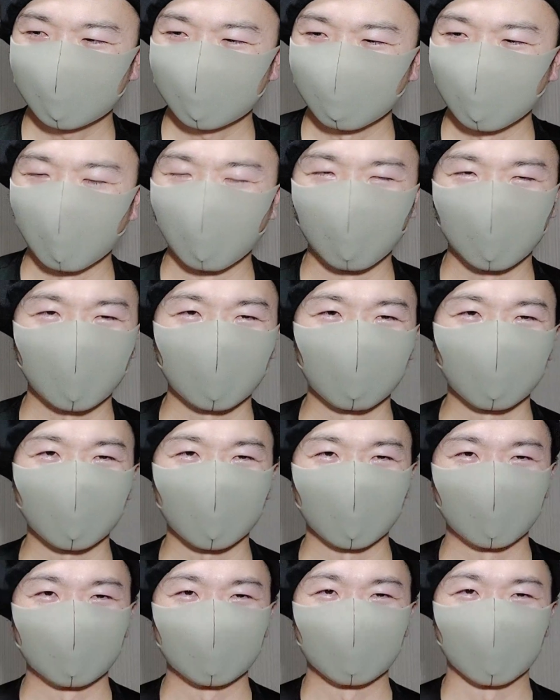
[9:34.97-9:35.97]
まあ保険の
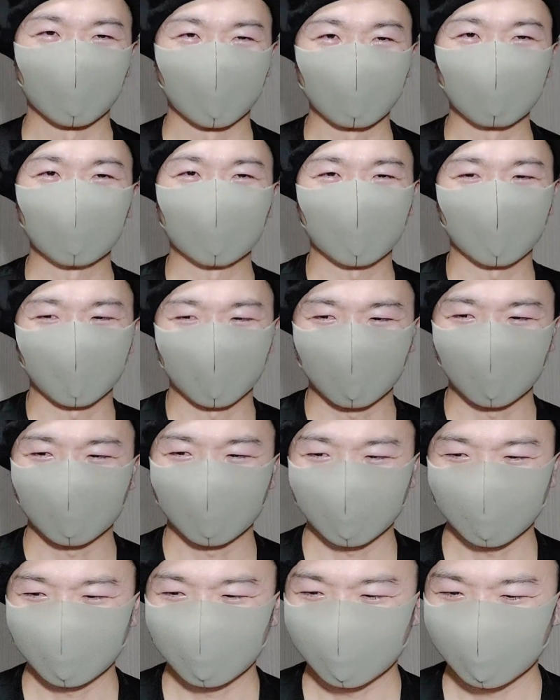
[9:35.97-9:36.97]
勧誘だなみたい
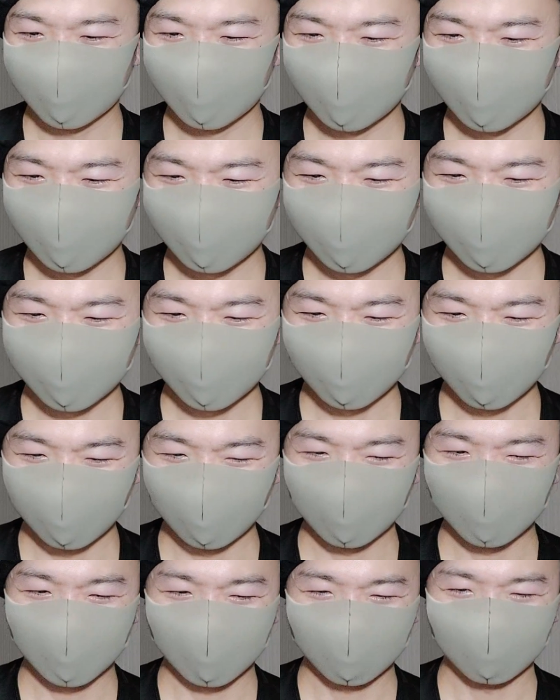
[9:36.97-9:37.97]
なこ
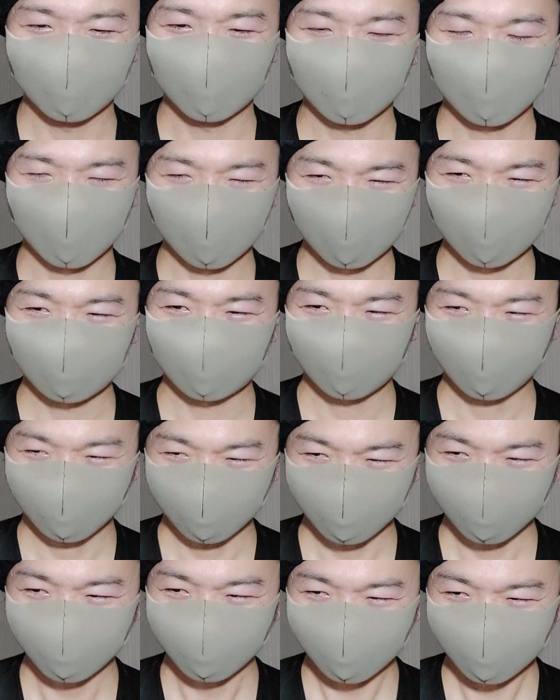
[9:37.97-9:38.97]
としてるんですけど
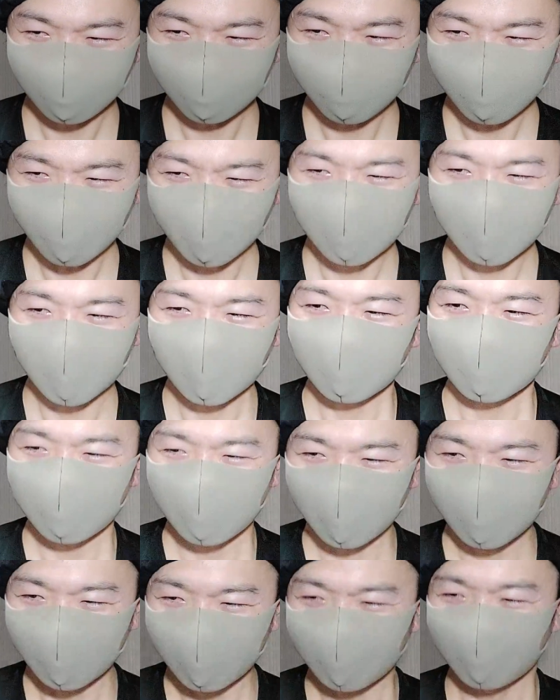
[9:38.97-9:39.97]
大
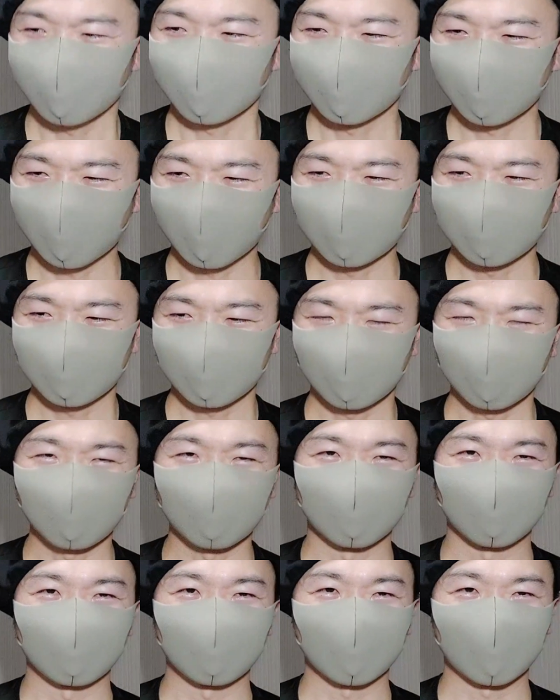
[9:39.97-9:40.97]
体男性
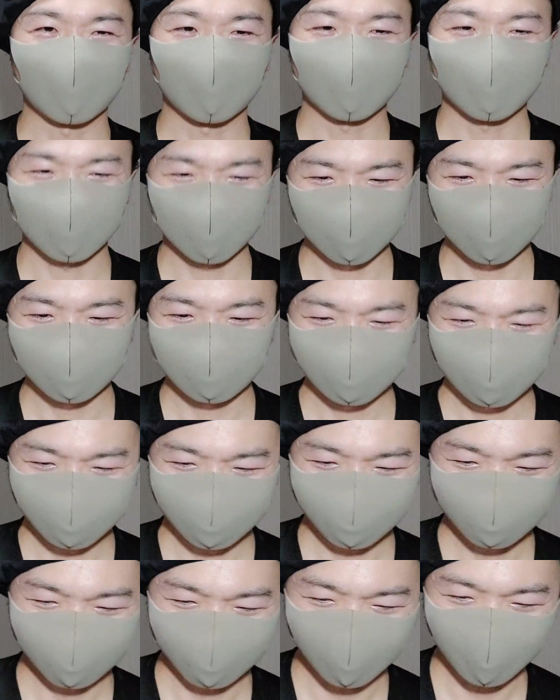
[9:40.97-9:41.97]
と女性なんですよ。
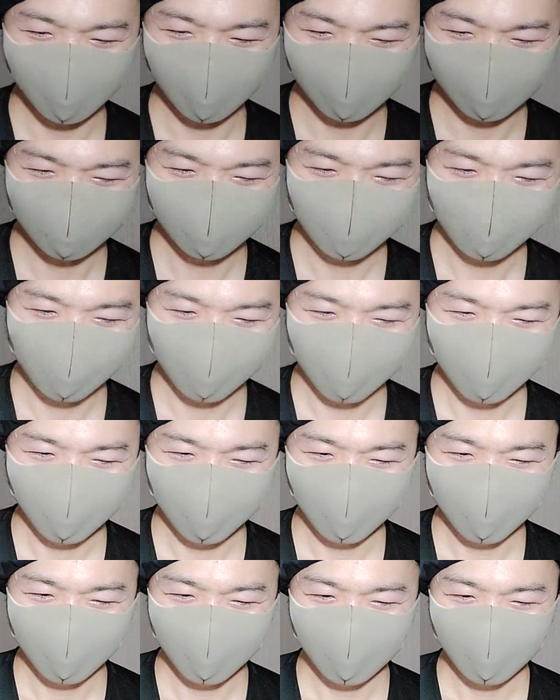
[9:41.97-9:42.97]
ええ
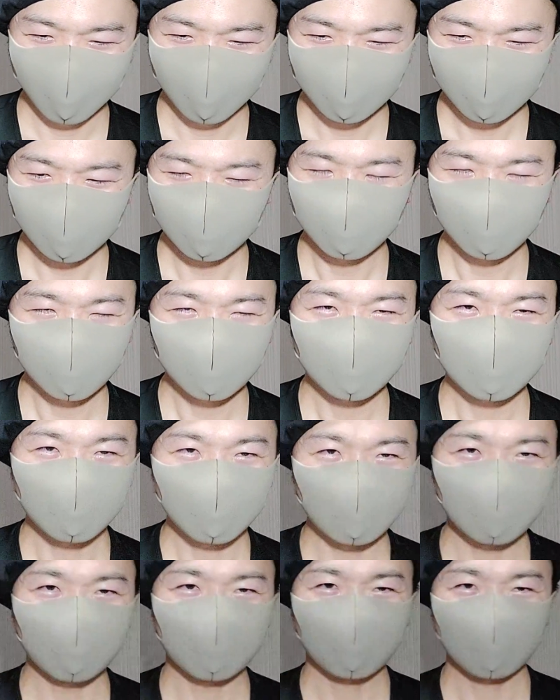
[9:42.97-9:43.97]
だそういう仕
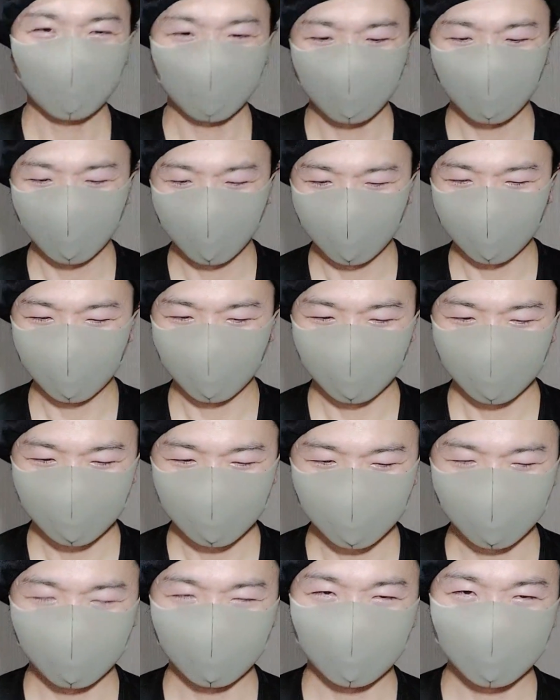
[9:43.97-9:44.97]
事の人も
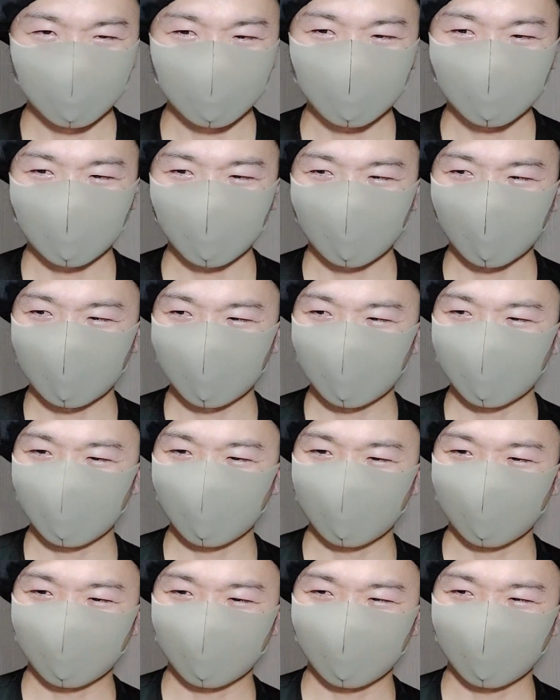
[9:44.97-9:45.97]
その
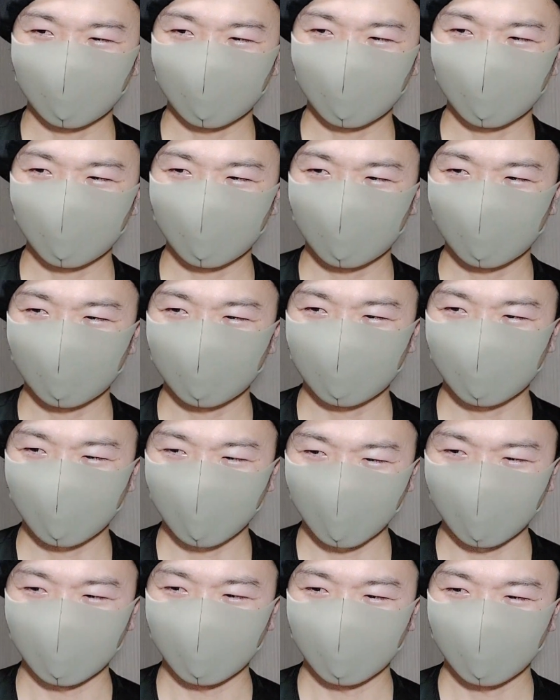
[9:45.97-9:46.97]
インスタ
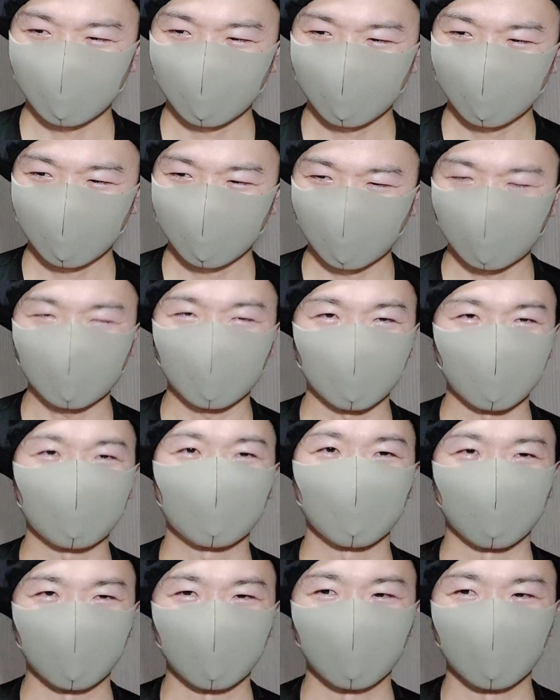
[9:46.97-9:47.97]
でやってる
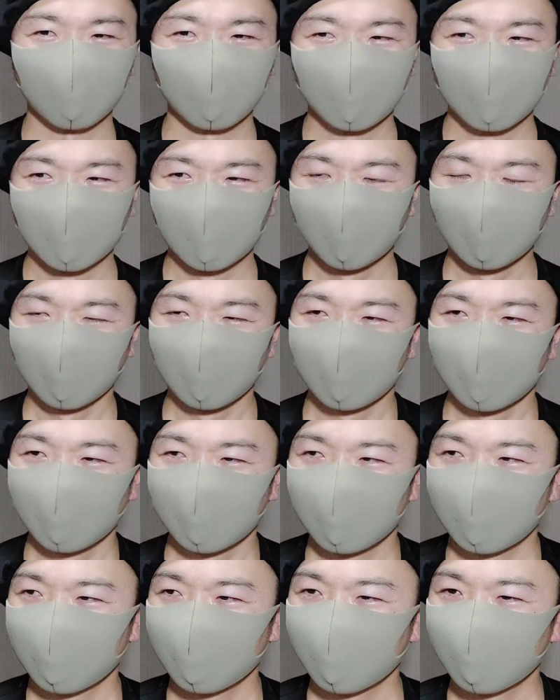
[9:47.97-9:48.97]
人も
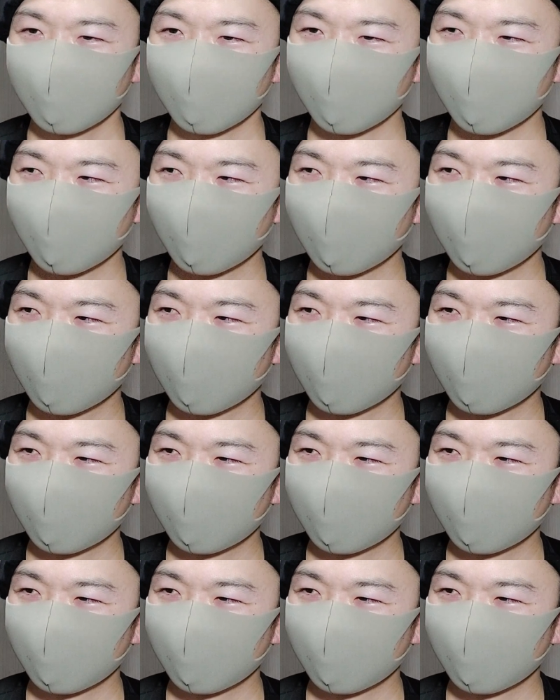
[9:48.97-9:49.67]
その